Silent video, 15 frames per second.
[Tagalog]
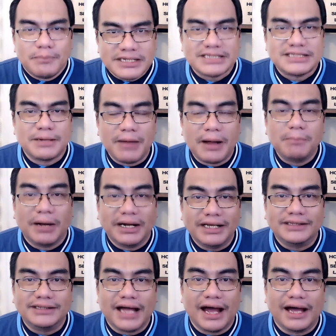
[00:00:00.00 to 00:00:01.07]
masasamang
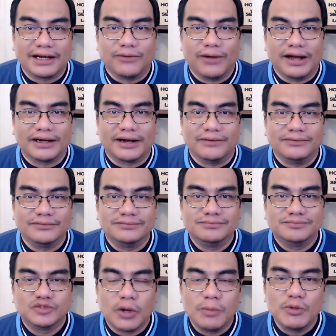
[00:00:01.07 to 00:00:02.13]
balita araw-araw.
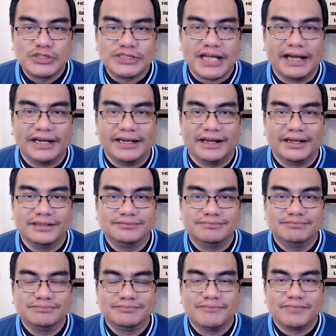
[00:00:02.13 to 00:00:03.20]
Kumusta ka na?
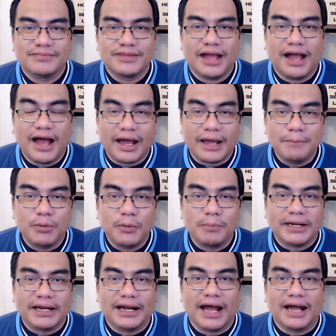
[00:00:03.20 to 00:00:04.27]
Ang aking
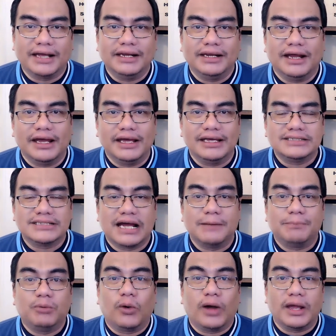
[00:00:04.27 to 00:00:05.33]
pong panalangin ay
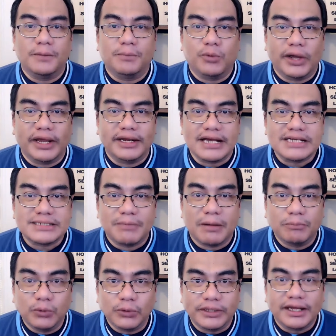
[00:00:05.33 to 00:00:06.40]
sana po kayo po ay nasa
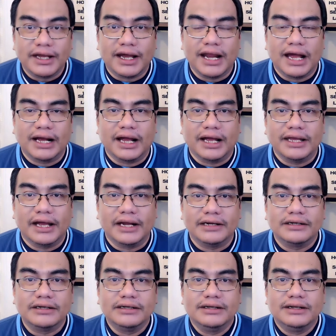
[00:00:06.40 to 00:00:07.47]
mabuting
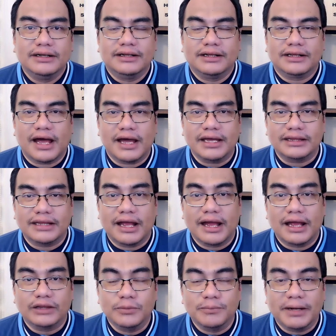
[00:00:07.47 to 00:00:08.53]
kalagayan. Kahit
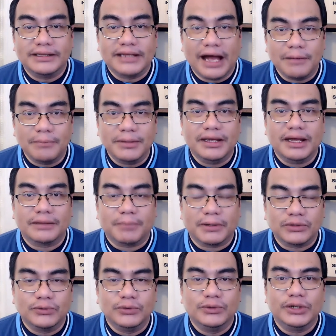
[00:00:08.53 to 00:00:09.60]
na dumadami at
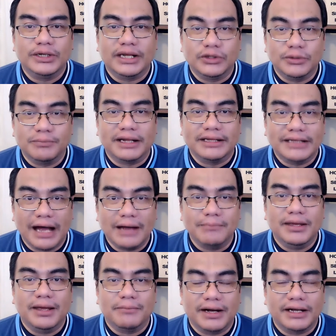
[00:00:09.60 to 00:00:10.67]
patuloy na
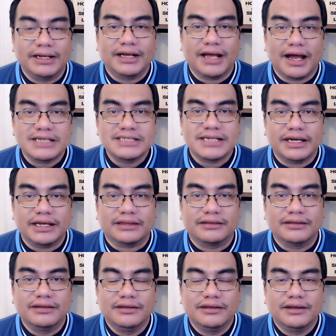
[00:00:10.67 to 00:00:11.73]
dumadami ang mga nagkakasakit
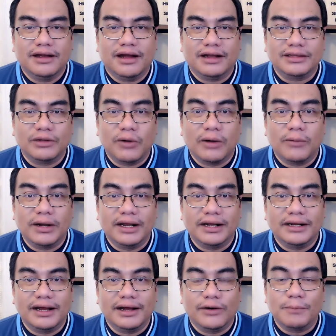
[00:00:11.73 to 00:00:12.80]
at
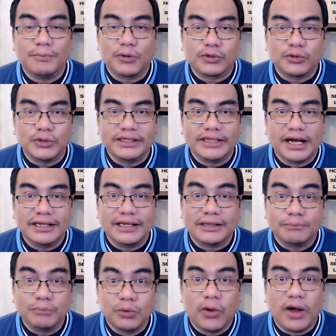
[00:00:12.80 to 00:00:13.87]
nawawala ng oportunidad
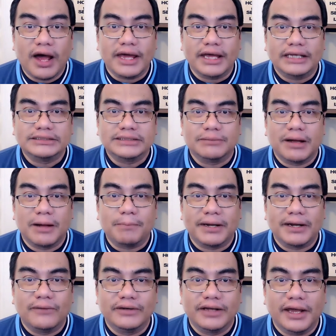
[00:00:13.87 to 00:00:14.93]
at buhay sa mga
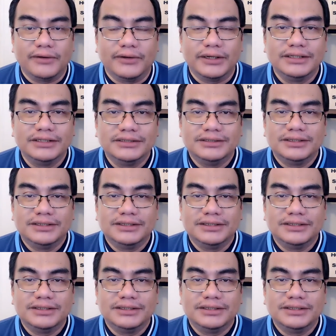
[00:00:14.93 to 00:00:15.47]
panahon ngayon,